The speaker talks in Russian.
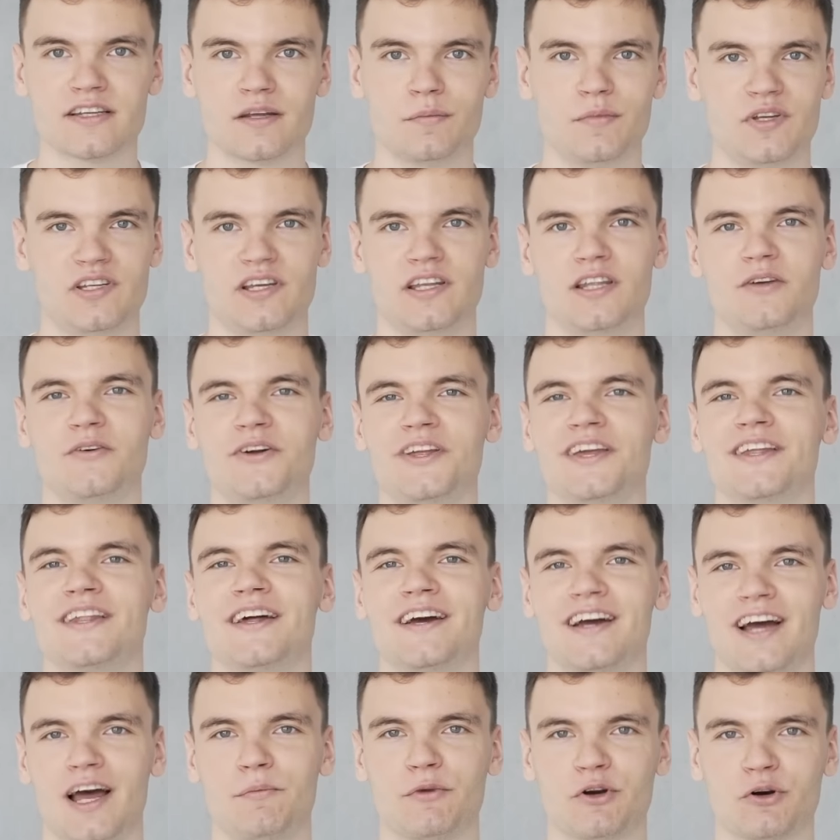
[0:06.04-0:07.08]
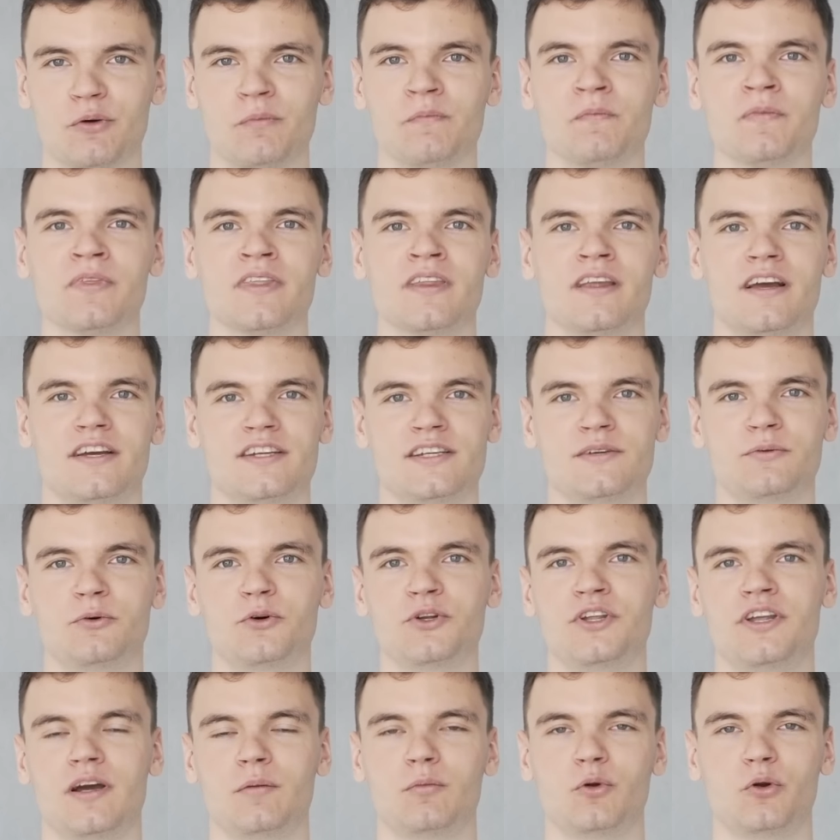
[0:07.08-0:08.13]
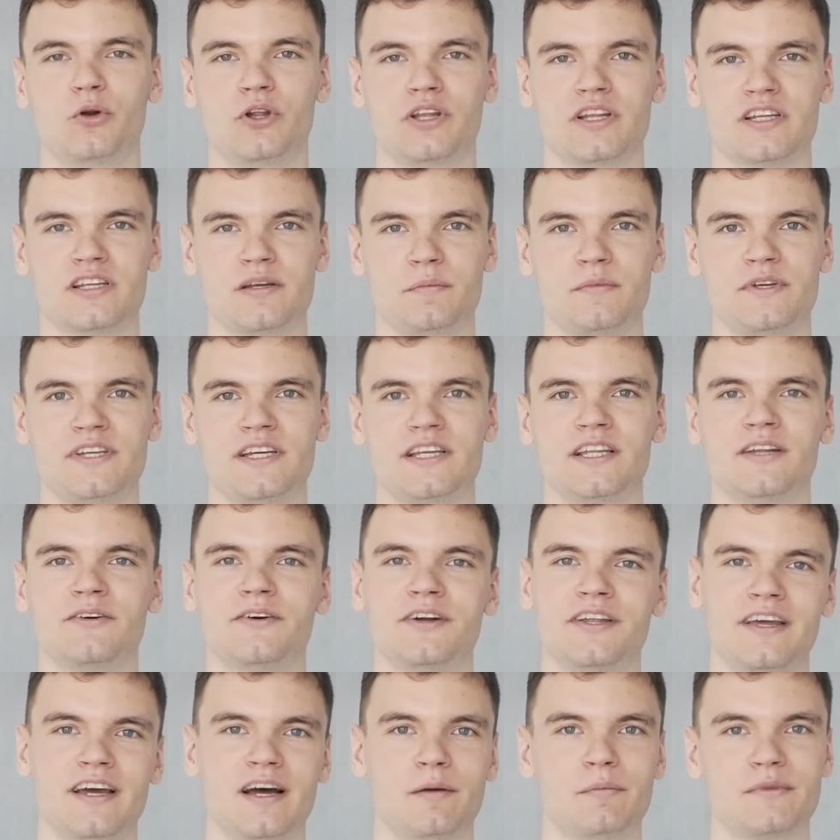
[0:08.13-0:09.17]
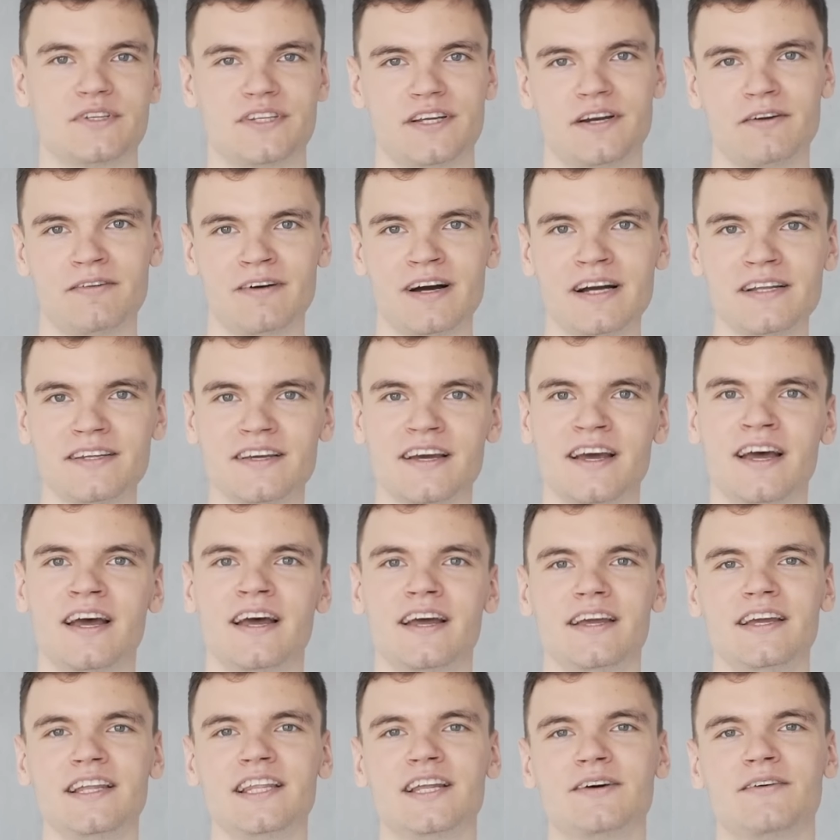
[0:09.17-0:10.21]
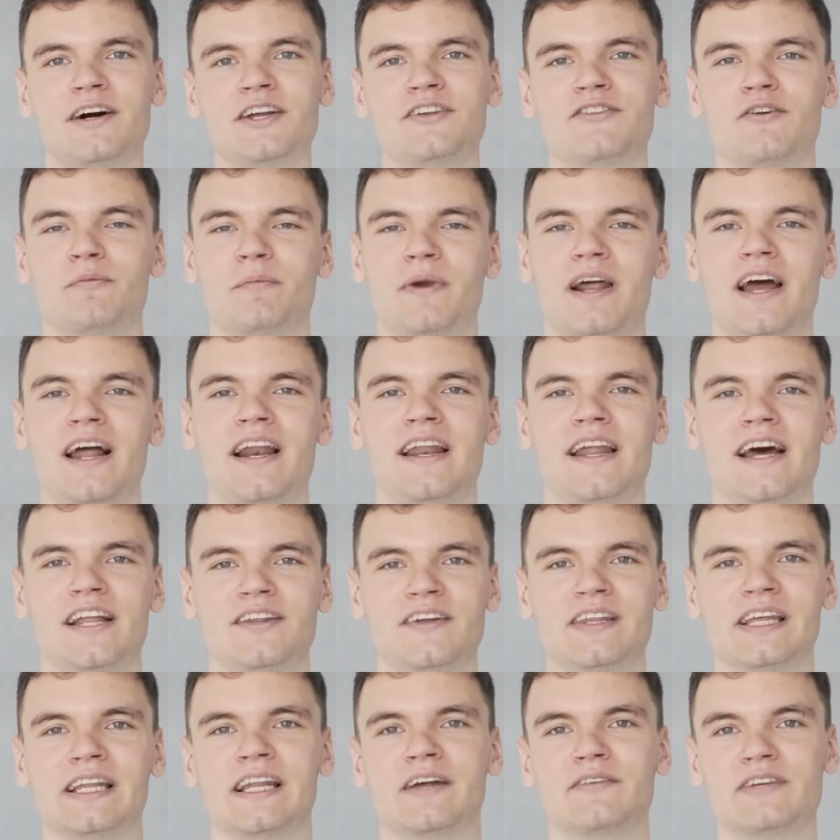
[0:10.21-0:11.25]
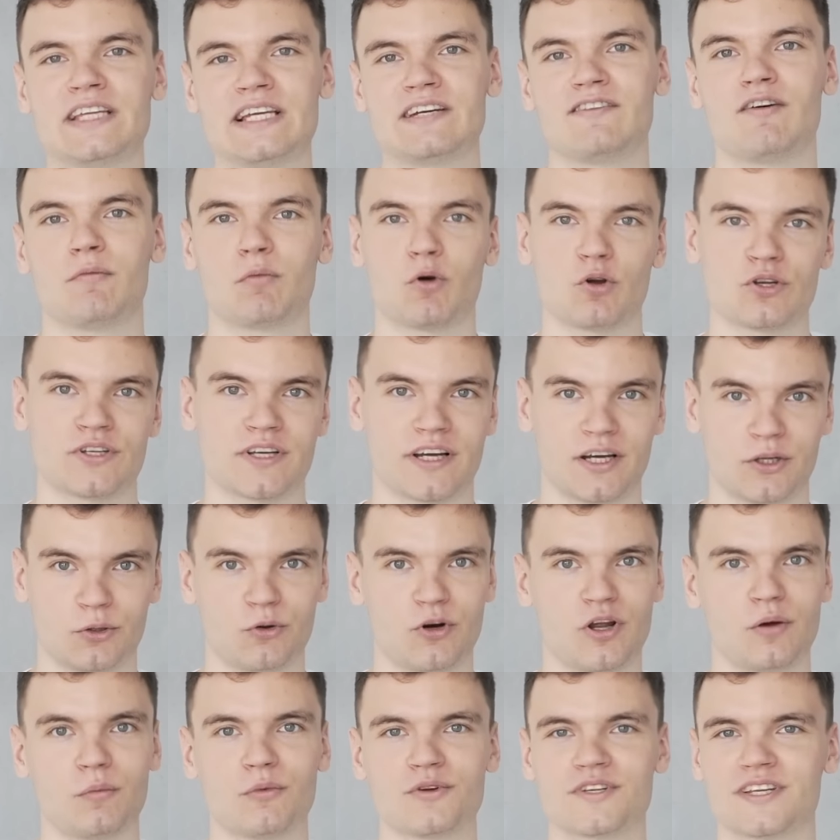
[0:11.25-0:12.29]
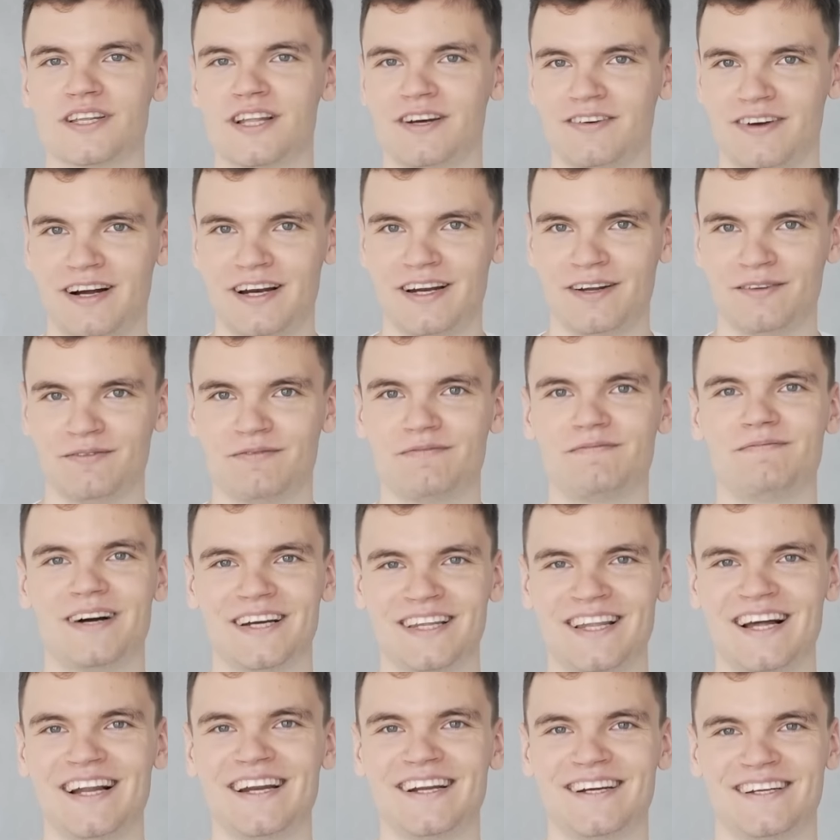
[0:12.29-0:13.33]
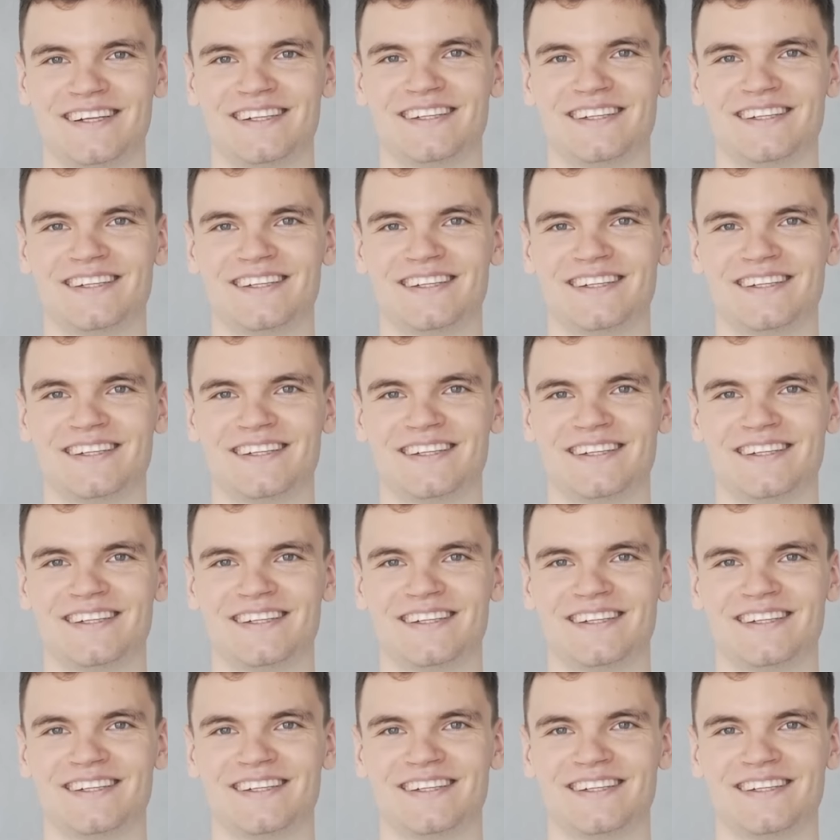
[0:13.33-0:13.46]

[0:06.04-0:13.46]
собеседование на камеру. А сегодня я буду это собеседование обозревать и давать вам правильные ответы на все вопросы, которые ему задавали. Погнали!